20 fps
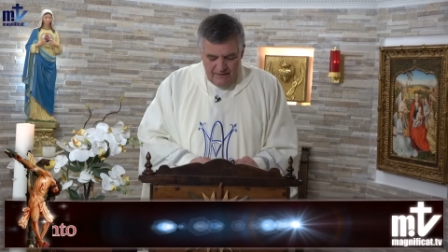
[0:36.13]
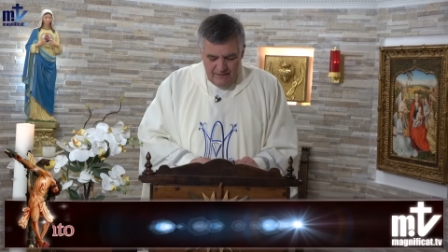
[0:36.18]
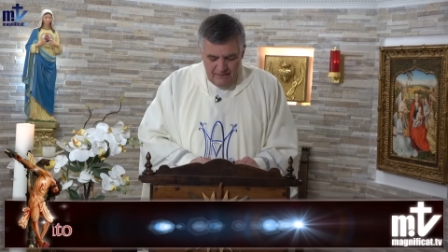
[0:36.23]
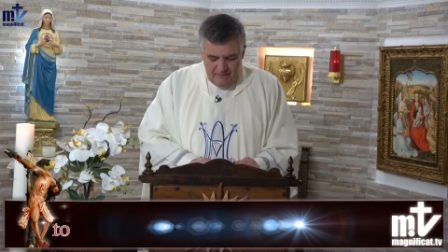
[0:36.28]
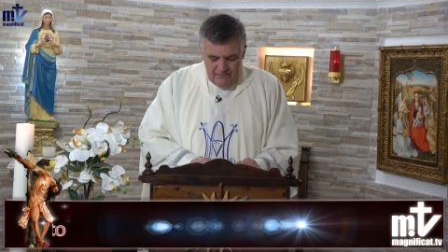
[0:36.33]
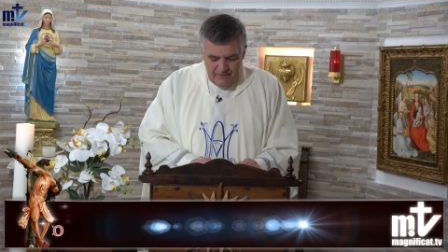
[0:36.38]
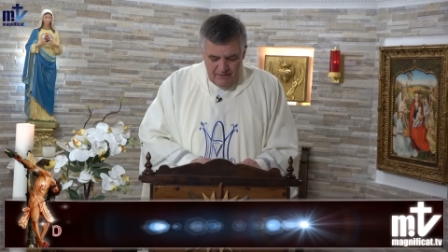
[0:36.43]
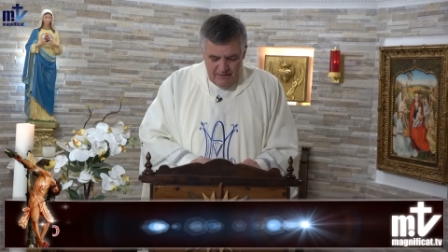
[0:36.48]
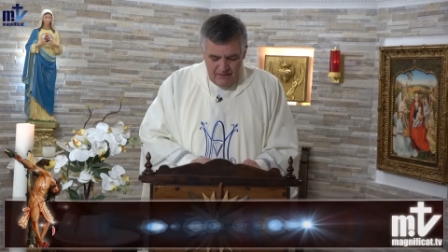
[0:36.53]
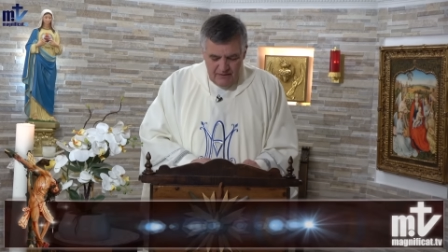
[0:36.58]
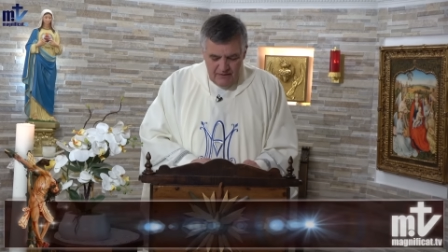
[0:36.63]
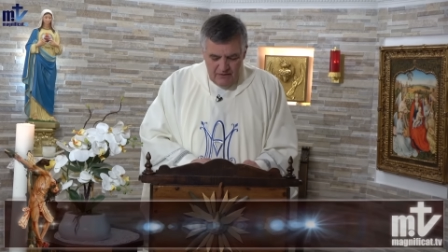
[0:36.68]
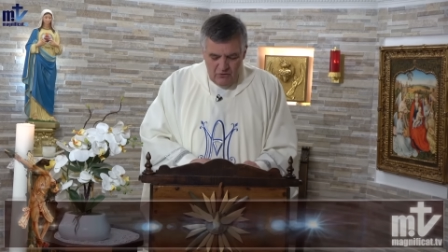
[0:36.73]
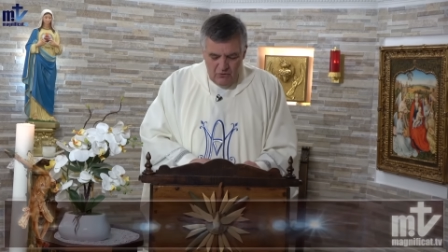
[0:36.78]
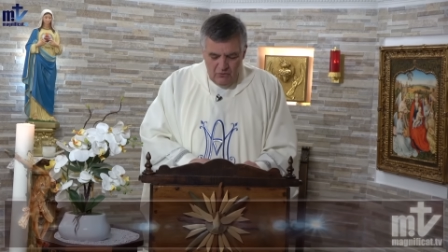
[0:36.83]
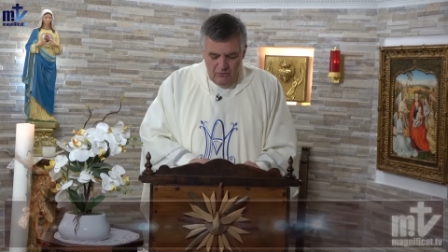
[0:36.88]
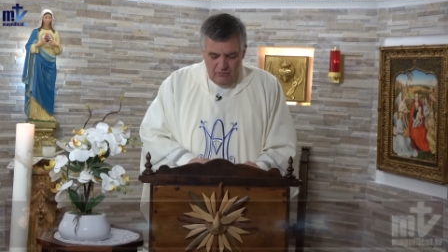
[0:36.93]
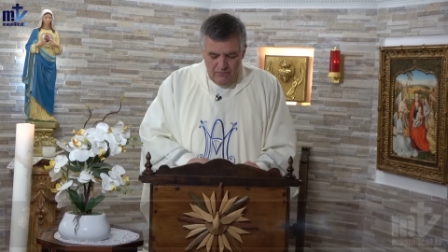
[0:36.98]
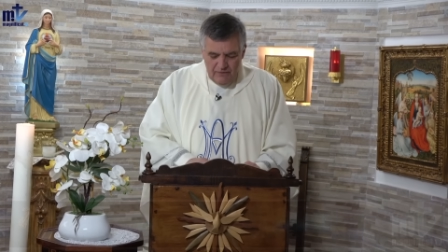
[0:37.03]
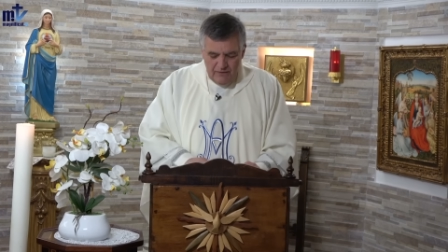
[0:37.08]
palabra,
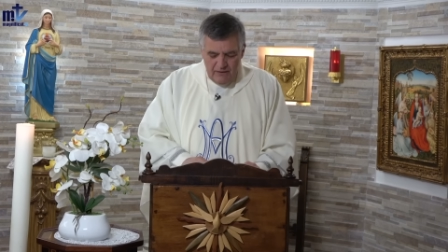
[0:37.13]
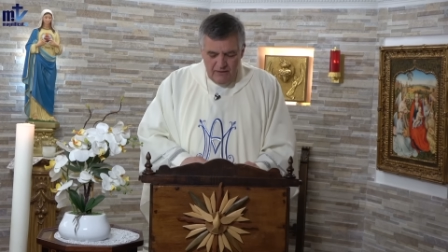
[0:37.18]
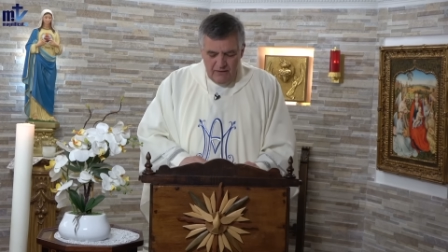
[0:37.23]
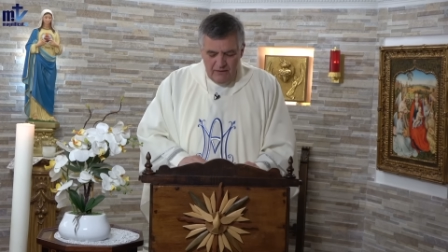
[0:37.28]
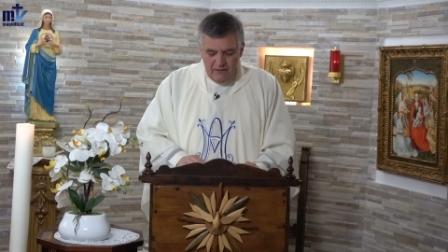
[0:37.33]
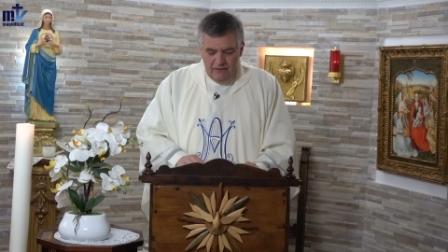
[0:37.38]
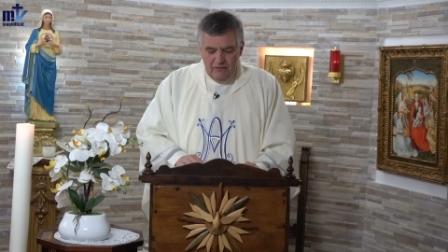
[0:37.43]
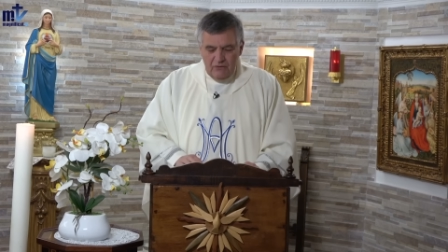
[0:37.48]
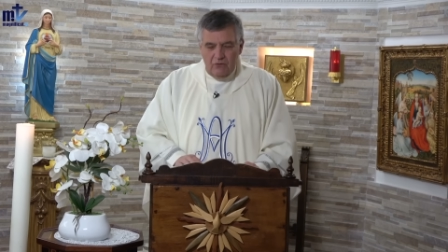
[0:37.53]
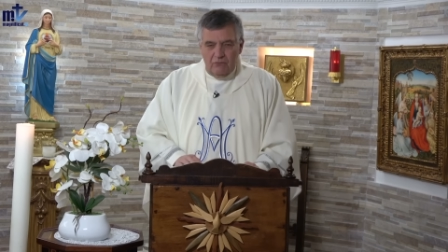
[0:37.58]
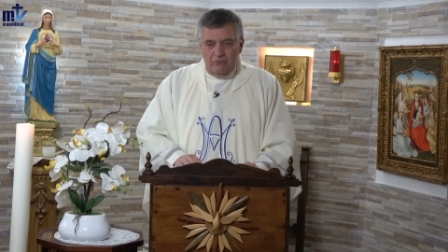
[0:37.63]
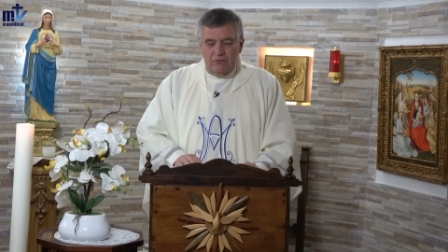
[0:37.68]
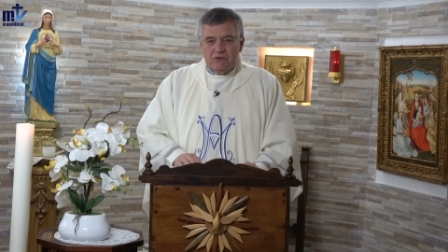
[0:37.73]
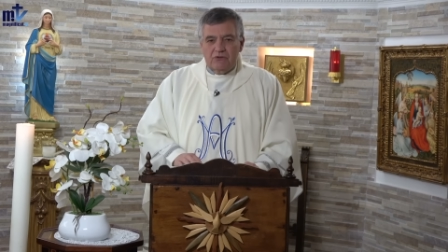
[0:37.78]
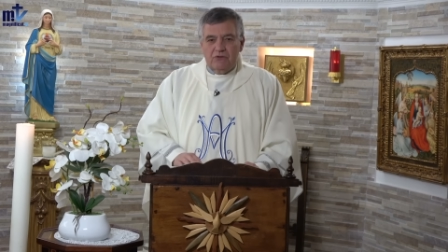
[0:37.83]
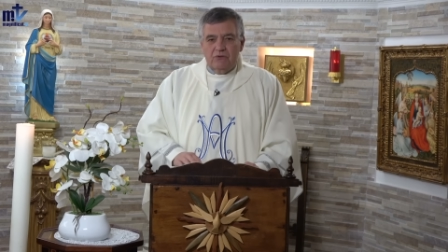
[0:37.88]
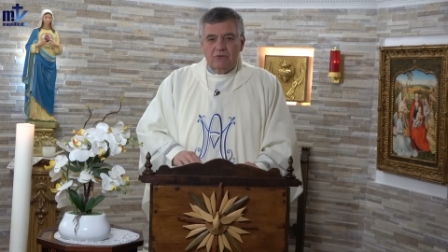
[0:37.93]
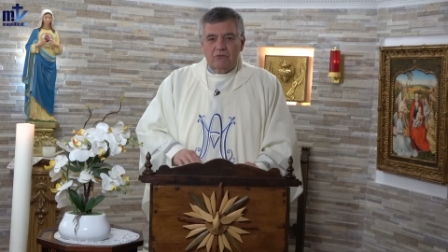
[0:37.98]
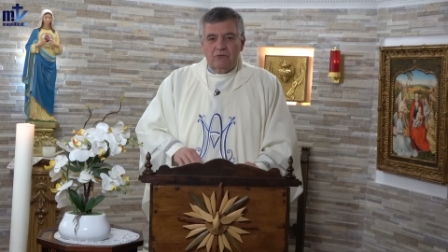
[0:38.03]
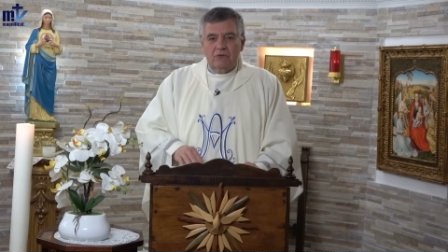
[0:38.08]
obra y
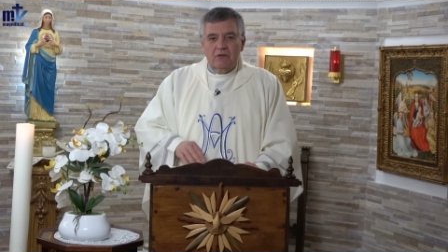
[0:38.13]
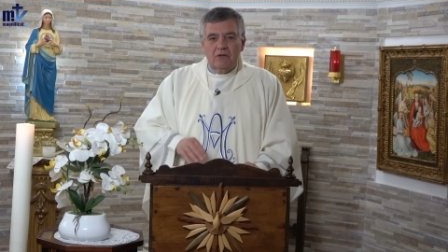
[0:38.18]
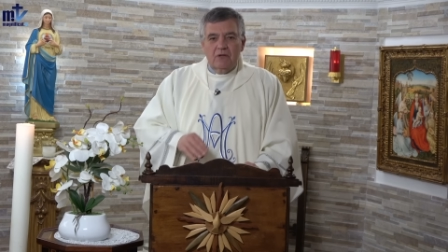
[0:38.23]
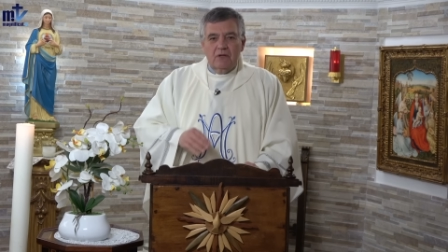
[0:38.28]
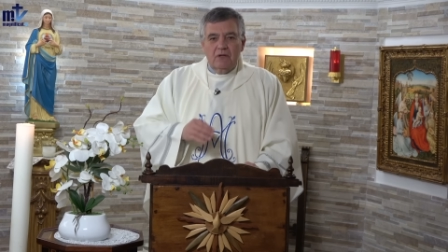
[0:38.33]
omisión,